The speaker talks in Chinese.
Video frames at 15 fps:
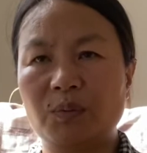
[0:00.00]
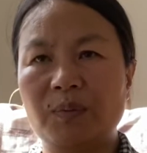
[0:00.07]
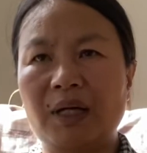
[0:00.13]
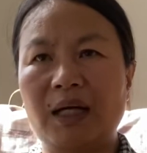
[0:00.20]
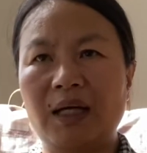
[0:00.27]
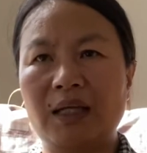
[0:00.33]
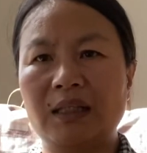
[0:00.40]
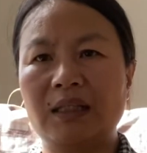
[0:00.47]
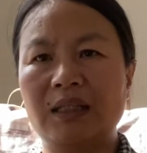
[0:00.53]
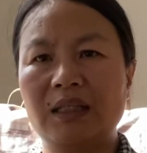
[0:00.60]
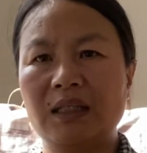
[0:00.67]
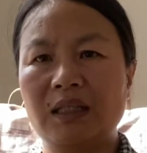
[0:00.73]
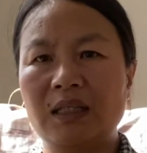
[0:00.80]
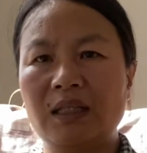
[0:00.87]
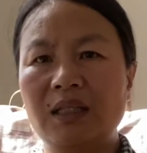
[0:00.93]
吧，
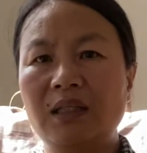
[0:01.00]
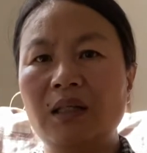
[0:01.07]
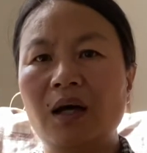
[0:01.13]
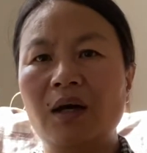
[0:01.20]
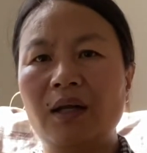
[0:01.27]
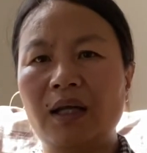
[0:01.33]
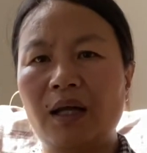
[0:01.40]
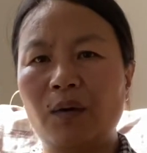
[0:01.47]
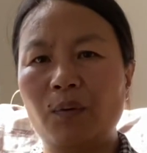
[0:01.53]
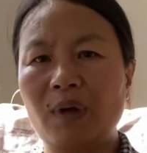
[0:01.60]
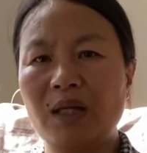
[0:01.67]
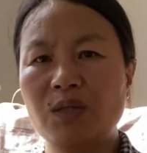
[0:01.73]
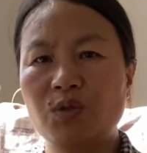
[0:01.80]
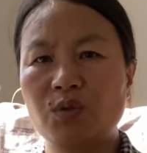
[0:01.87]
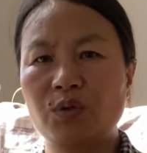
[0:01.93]
能一到两
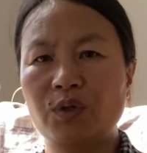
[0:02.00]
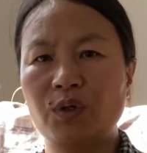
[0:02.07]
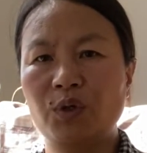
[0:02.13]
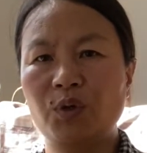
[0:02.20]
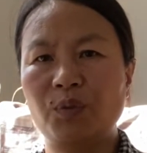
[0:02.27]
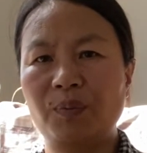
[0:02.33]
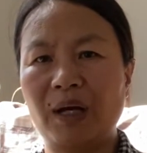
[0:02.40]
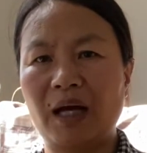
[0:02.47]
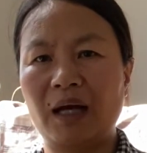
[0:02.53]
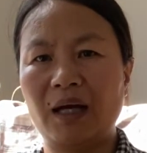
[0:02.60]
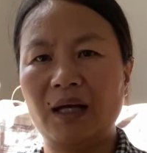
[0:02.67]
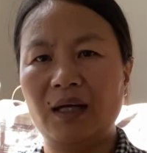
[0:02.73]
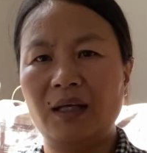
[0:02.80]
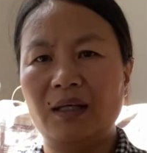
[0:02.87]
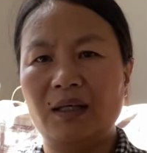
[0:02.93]
万左右吧，
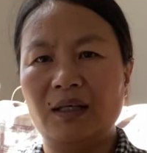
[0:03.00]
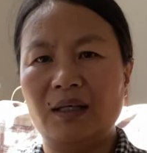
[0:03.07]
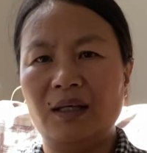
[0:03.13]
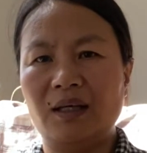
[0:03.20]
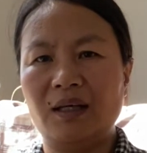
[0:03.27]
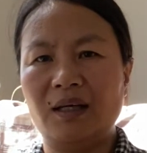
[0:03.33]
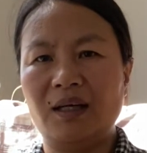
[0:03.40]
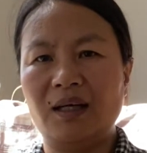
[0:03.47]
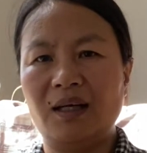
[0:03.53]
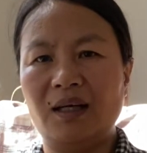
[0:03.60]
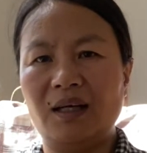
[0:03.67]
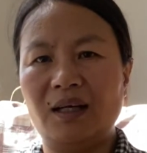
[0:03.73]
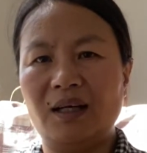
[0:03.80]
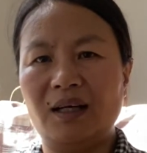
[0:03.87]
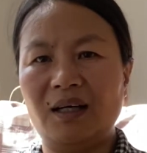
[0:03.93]

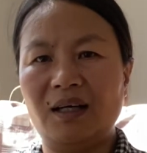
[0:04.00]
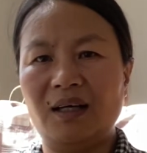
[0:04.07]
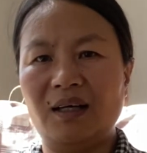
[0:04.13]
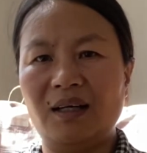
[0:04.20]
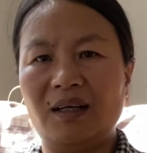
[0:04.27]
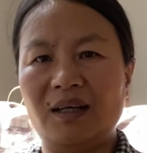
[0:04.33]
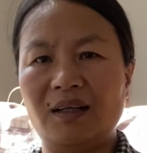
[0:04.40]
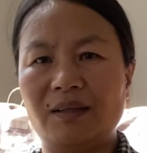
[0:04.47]
呃，